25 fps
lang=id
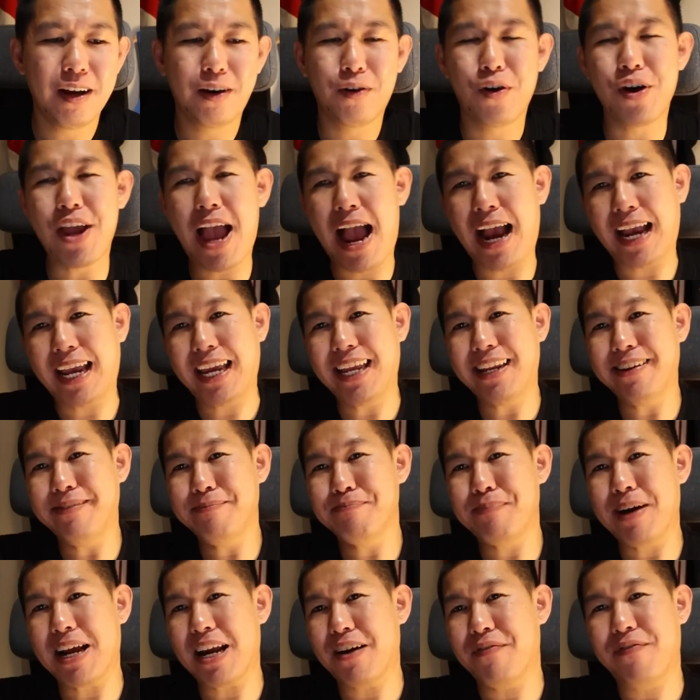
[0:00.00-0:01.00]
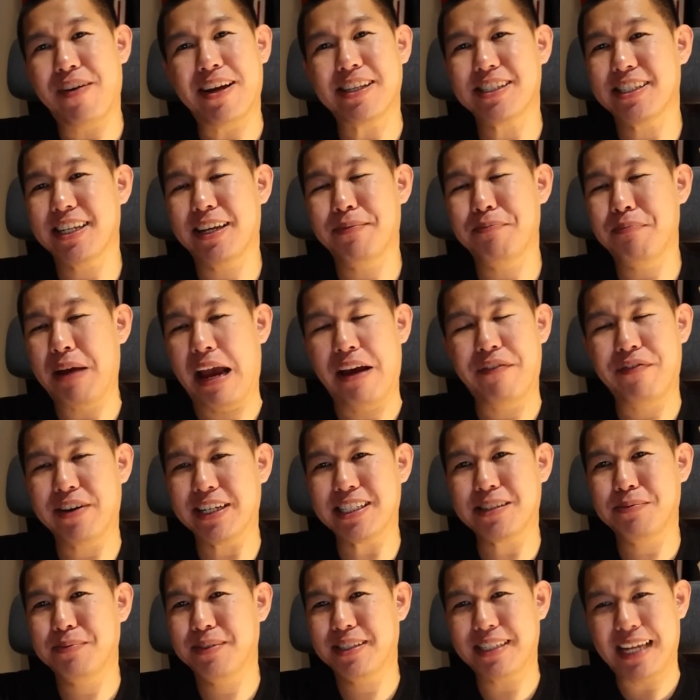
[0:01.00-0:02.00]
Gue yakin para fansnya
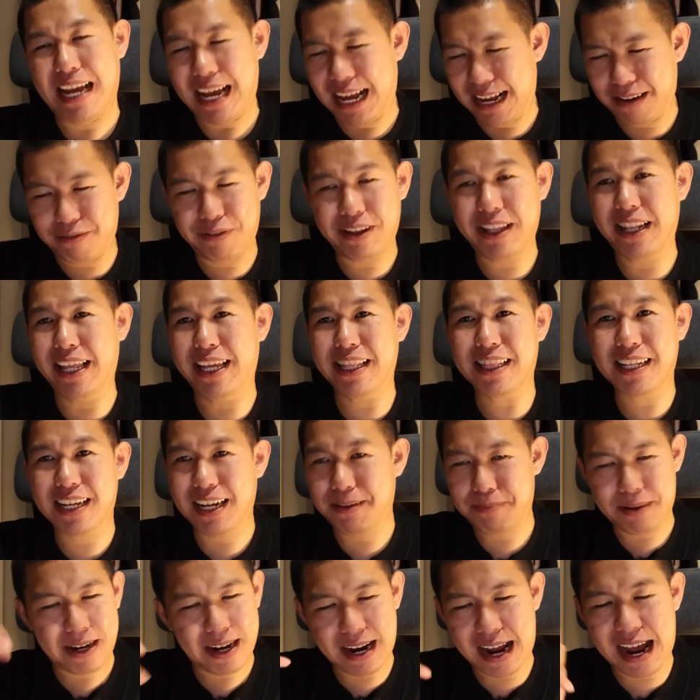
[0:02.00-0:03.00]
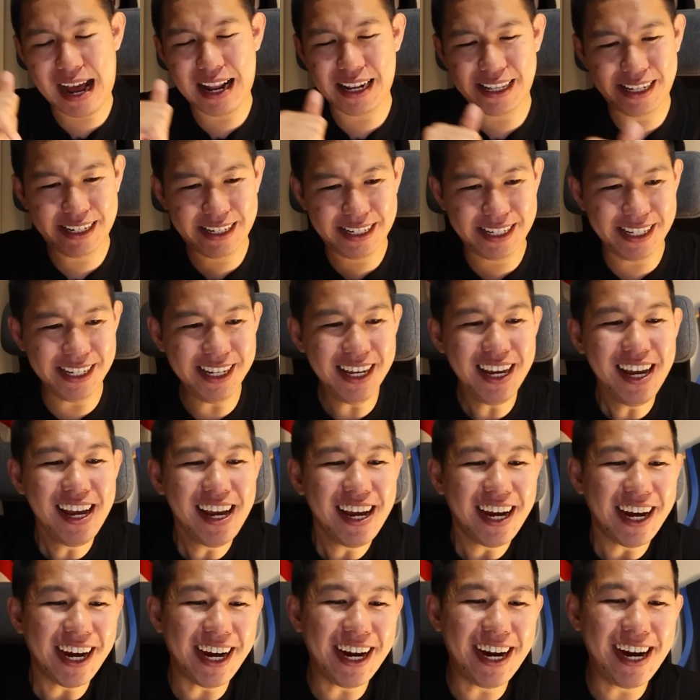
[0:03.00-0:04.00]
Mavericks bisa relate kepada hal ini.
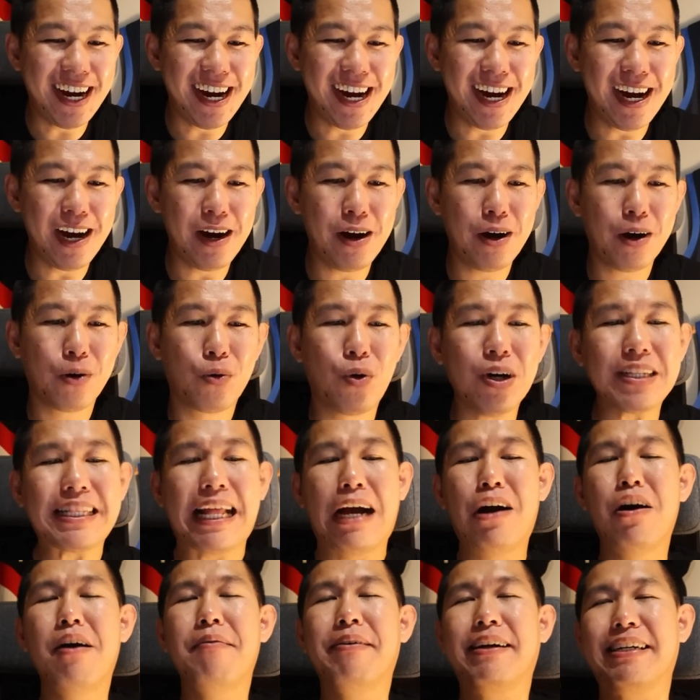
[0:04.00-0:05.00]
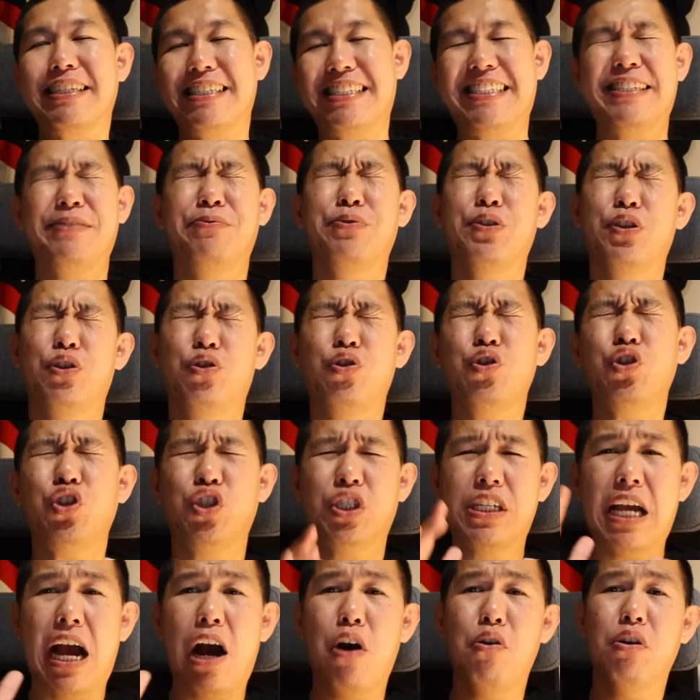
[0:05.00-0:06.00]
Uh, gue tahu sama Christian Wood
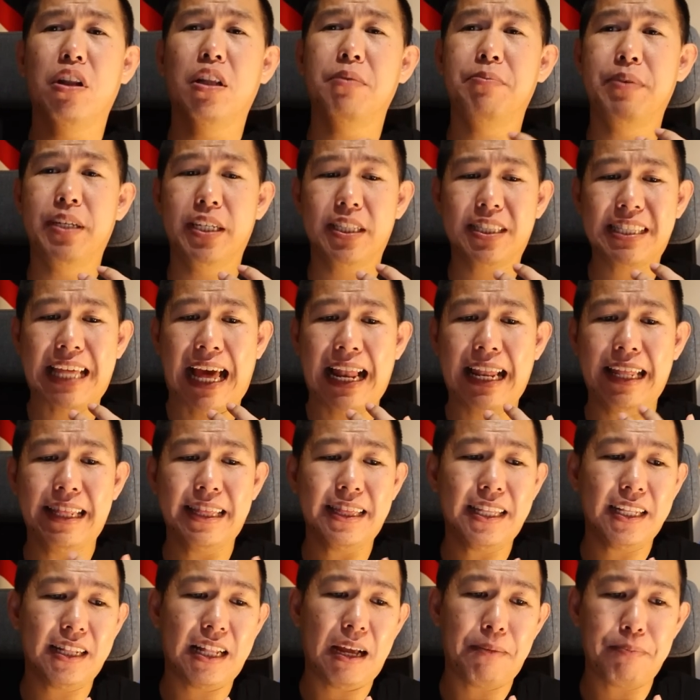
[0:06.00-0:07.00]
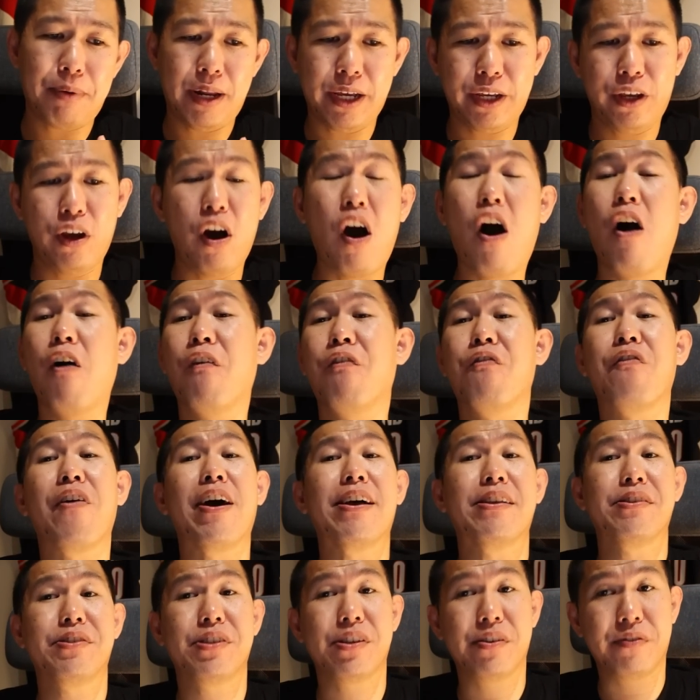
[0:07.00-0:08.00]
itu jauh lebih talented, apalagi
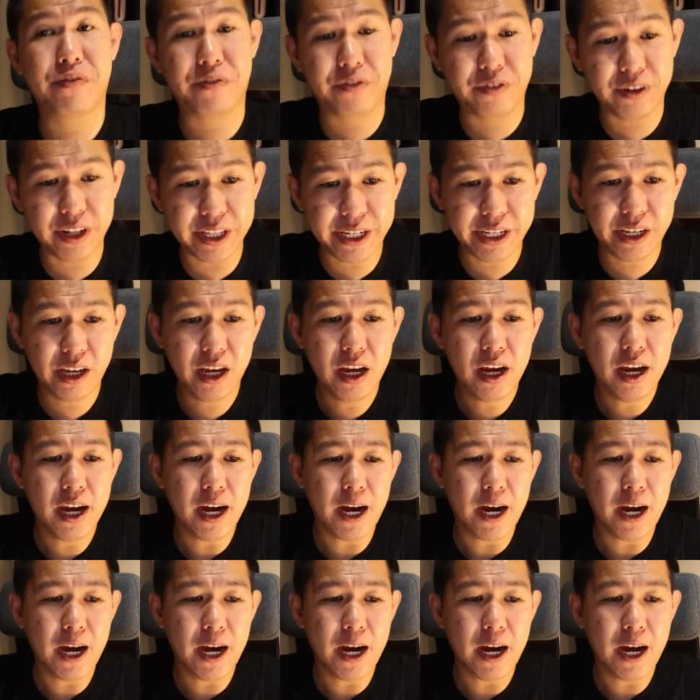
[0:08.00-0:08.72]
offensively.